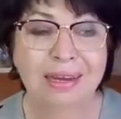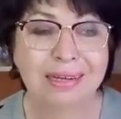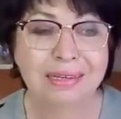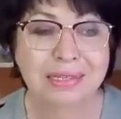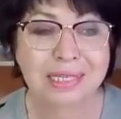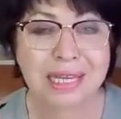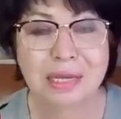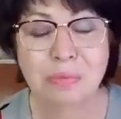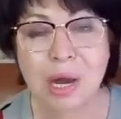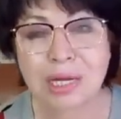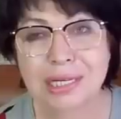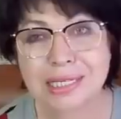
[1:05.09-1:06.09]
Э,
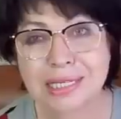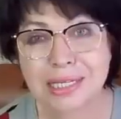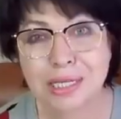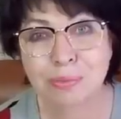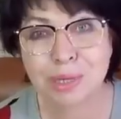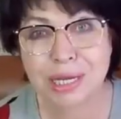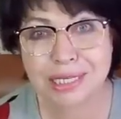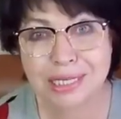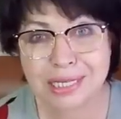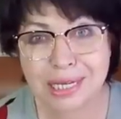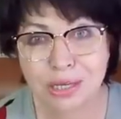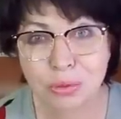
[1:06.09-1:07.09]
занималась
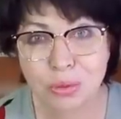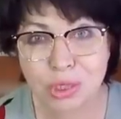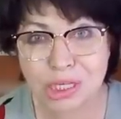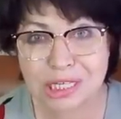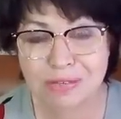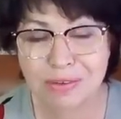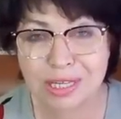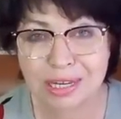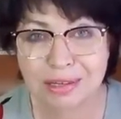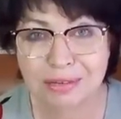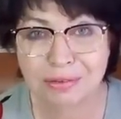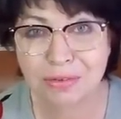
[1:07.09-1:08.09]
гимнастикой
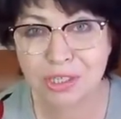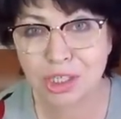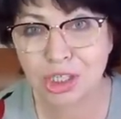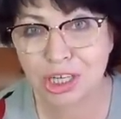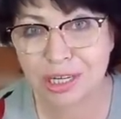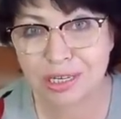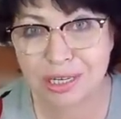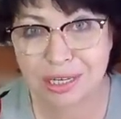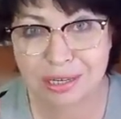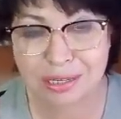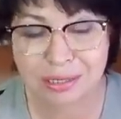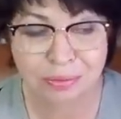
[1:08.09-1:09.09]
художественной в
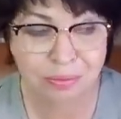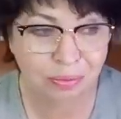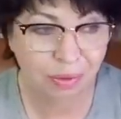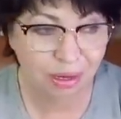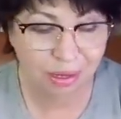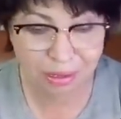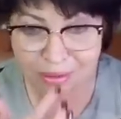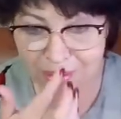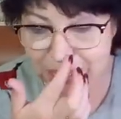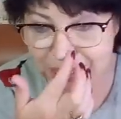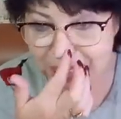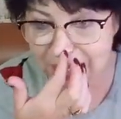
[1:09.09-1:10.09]
течение э,
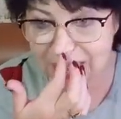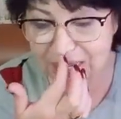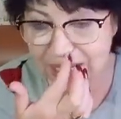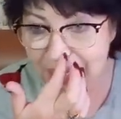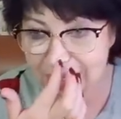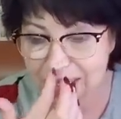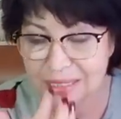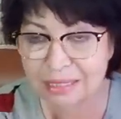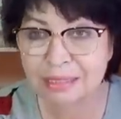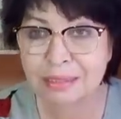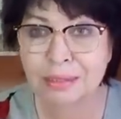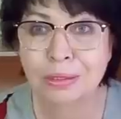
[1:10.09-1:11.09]
нескольких лет,
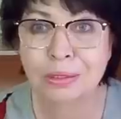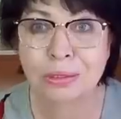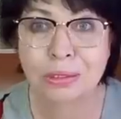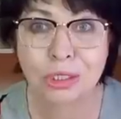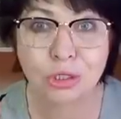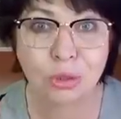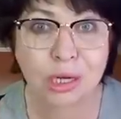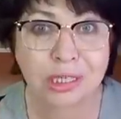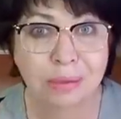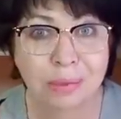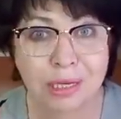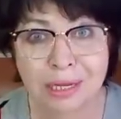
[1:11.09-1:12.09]
еще
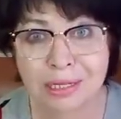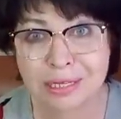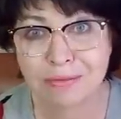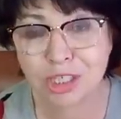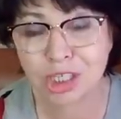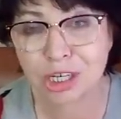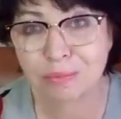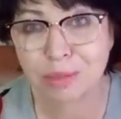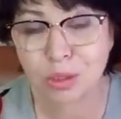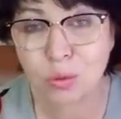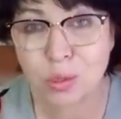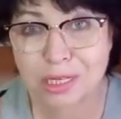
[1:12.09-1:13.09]
когда была совершенно
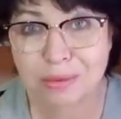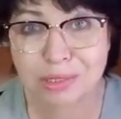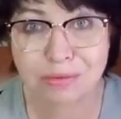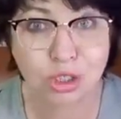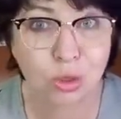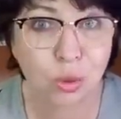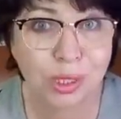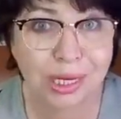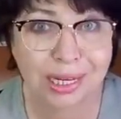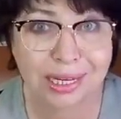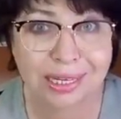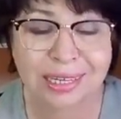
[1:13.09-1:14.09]
подростком,
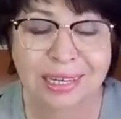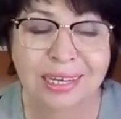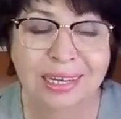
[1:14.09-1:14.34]
девчонкой.